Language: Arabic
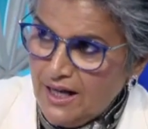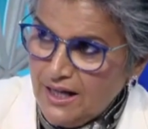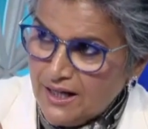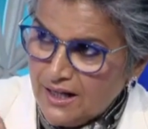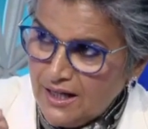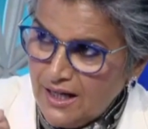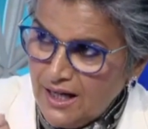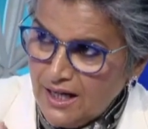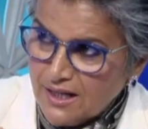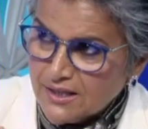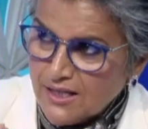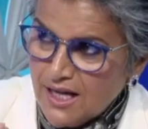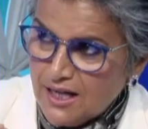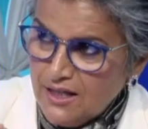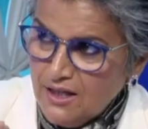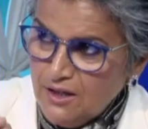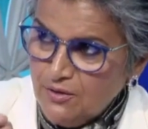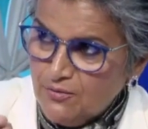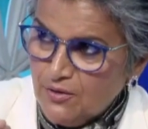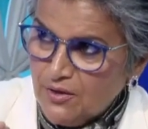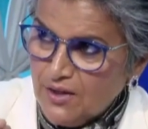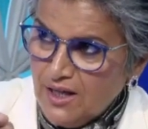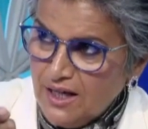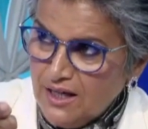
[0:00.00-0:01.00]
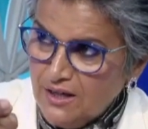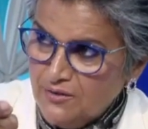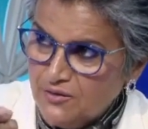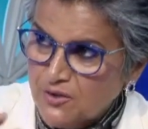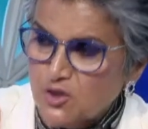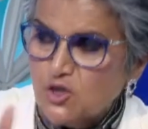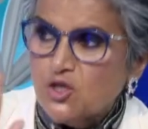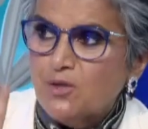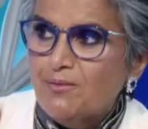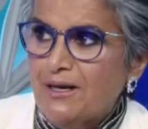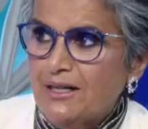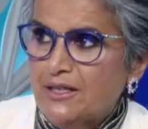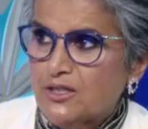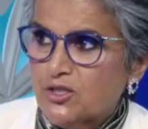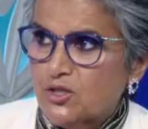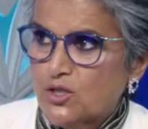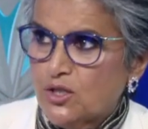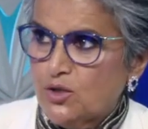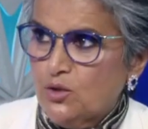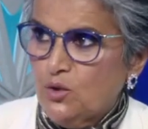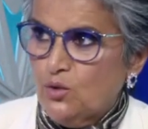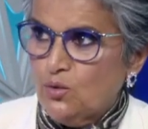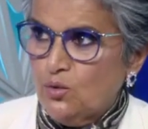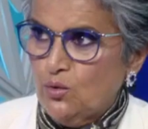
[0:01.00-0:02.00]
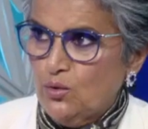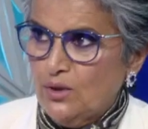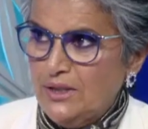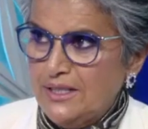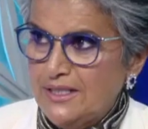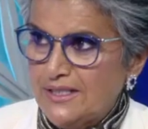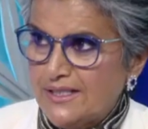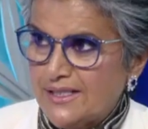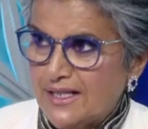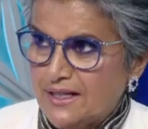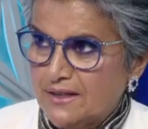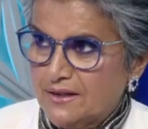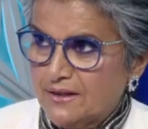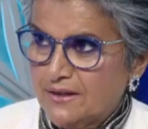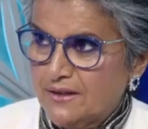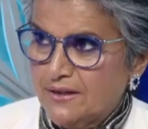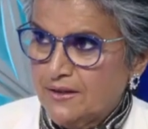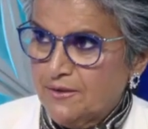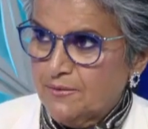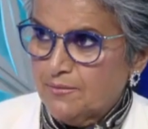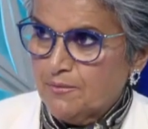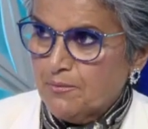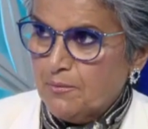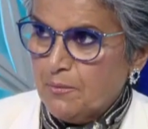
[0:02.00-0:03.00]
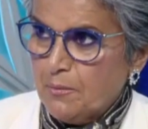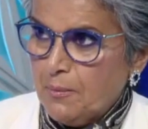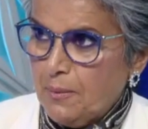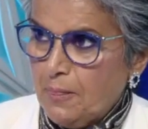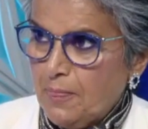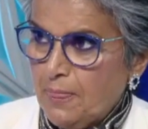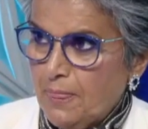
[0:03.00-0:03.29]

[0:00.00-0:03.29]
حق الاخ صالح الفضاله في اجتماع لجنه حقوق الانسان يعني وجهتي لنا